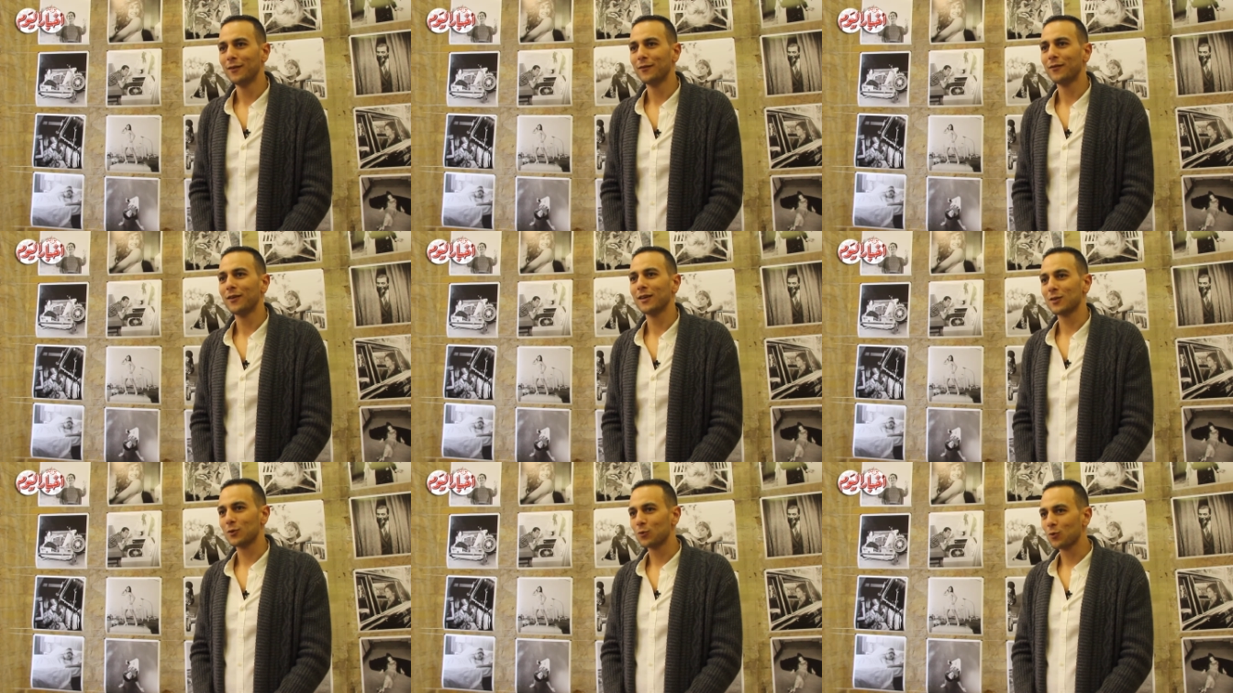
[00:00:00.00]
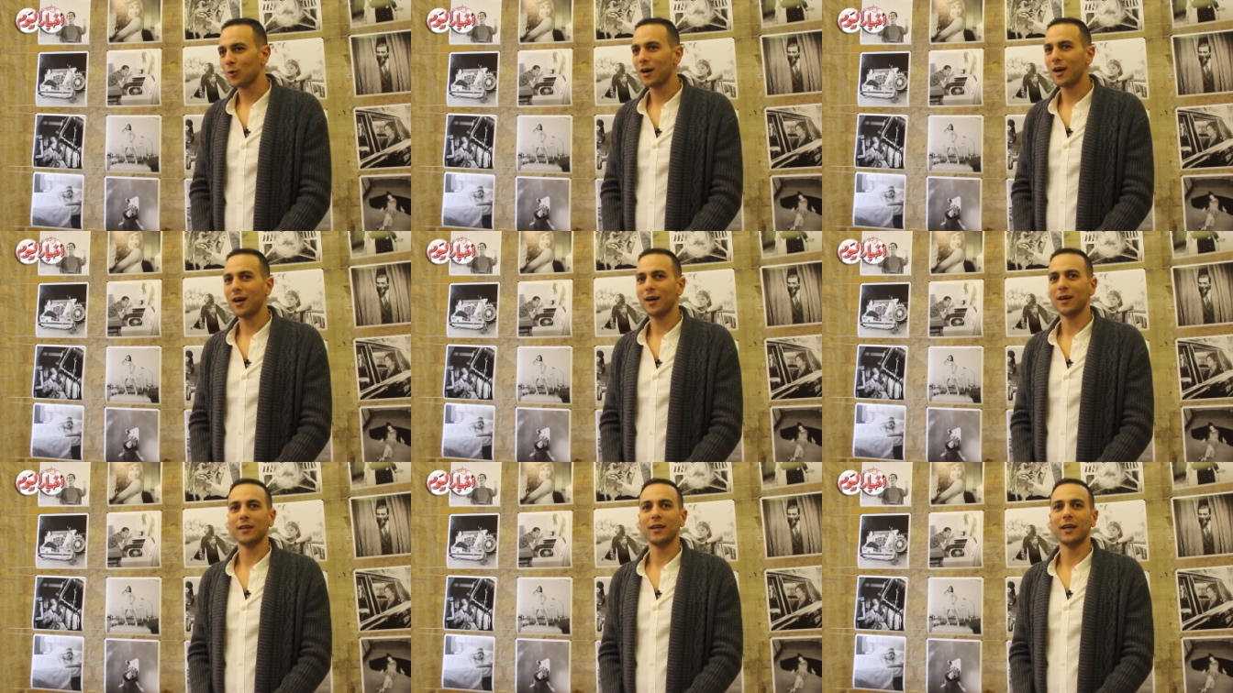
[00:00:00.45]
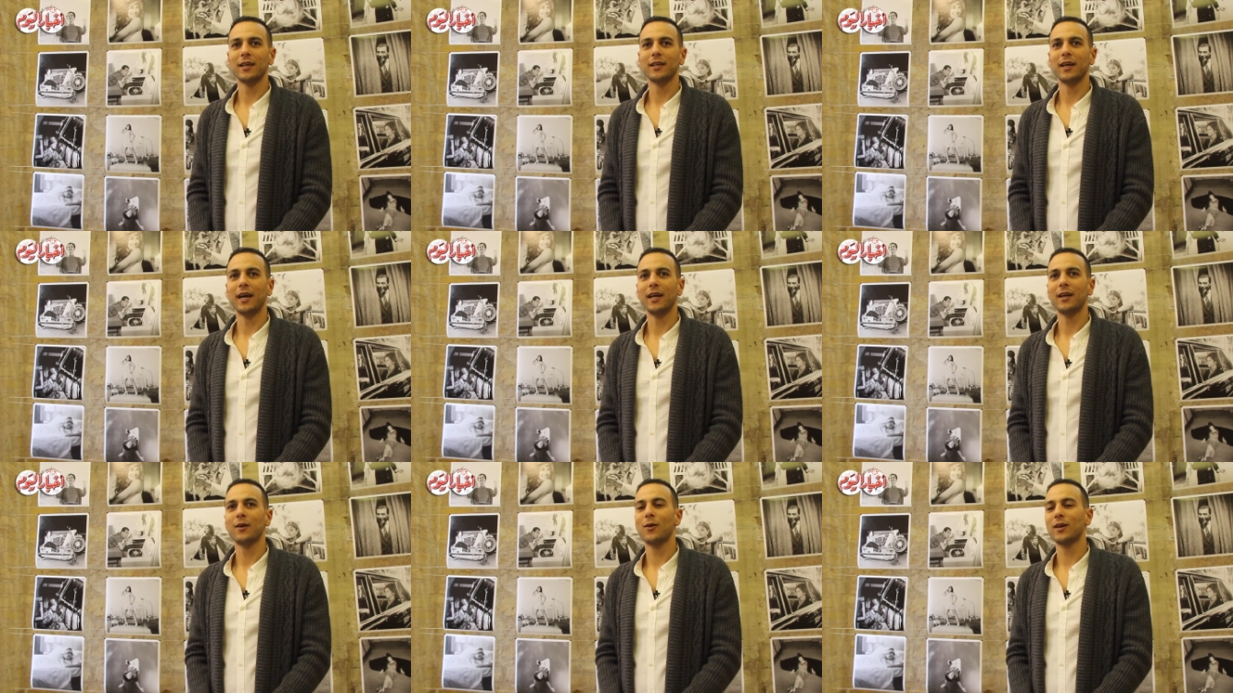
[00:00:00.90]
فالصوره
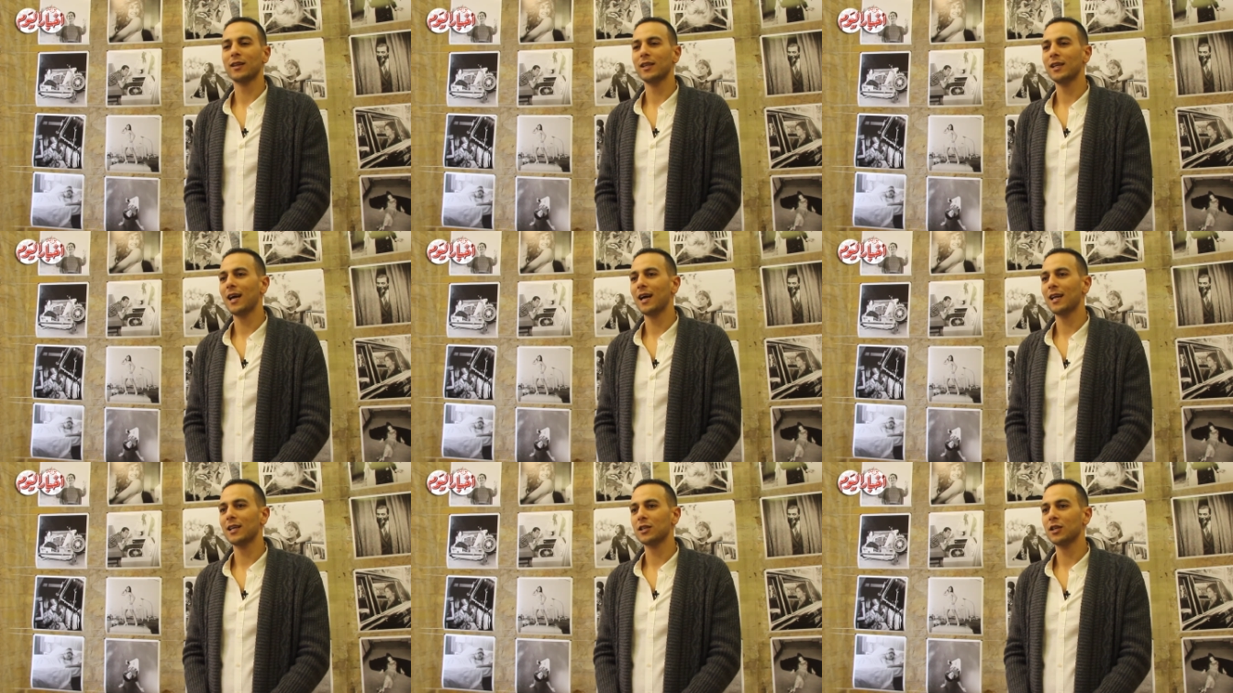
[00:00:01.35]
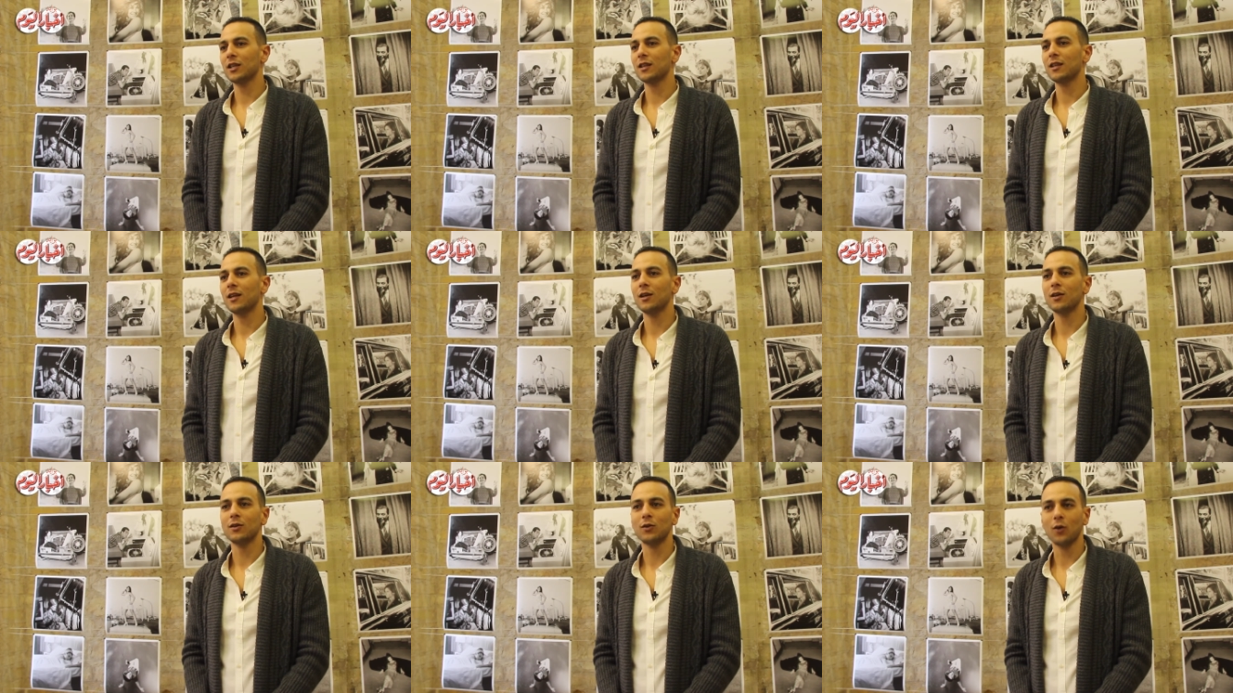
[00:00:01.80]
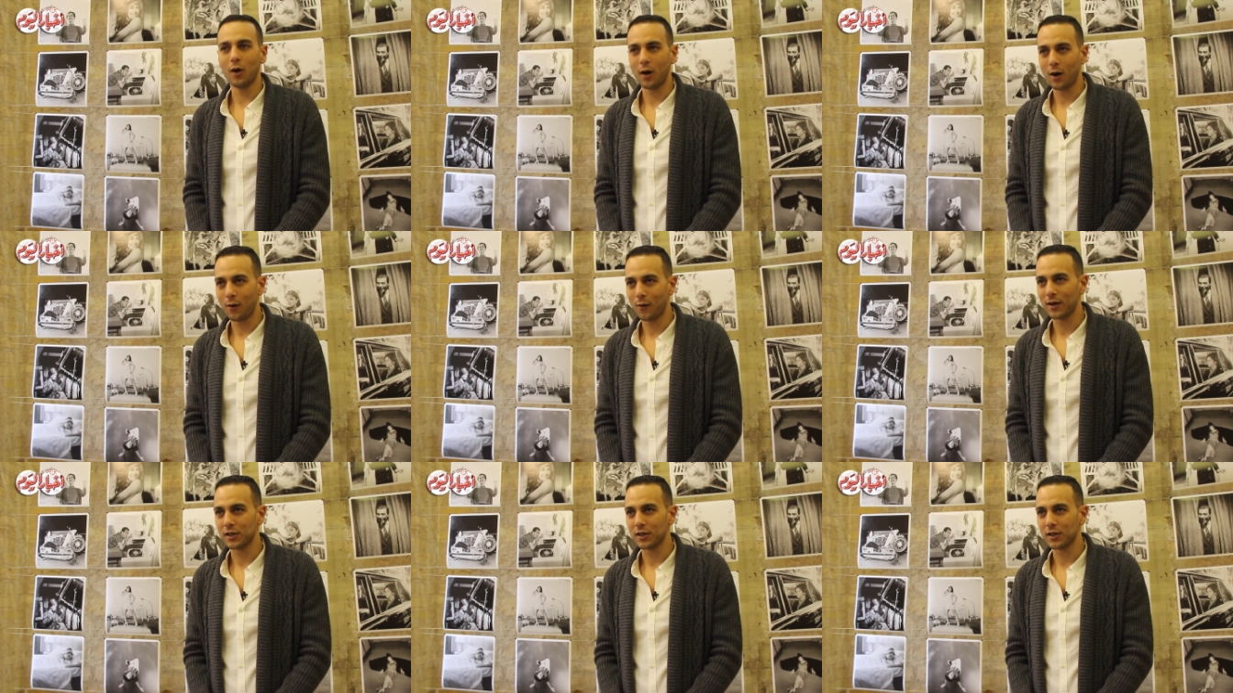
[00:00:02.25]
يعني احنا واخدينها علشان الاضاءه